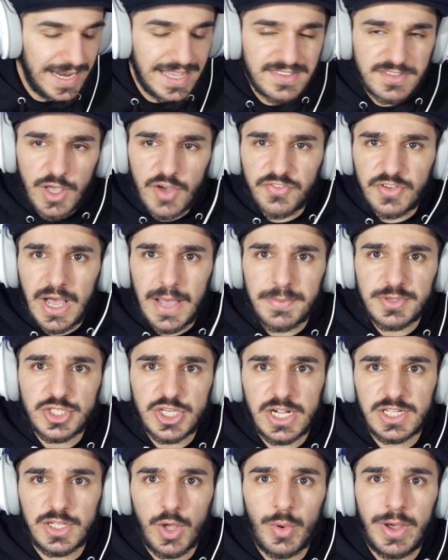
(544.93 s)
Die letzte Aufgabe
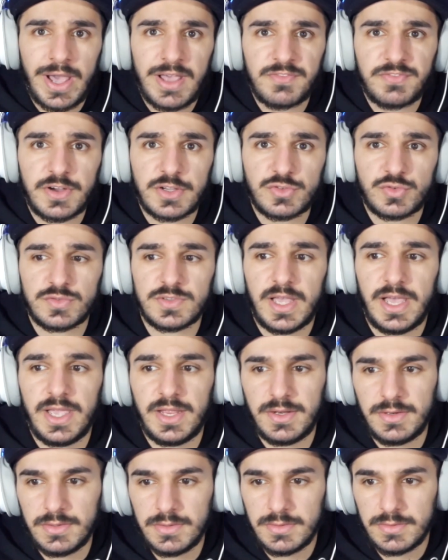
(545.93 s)
scheint auch einfach zu sein.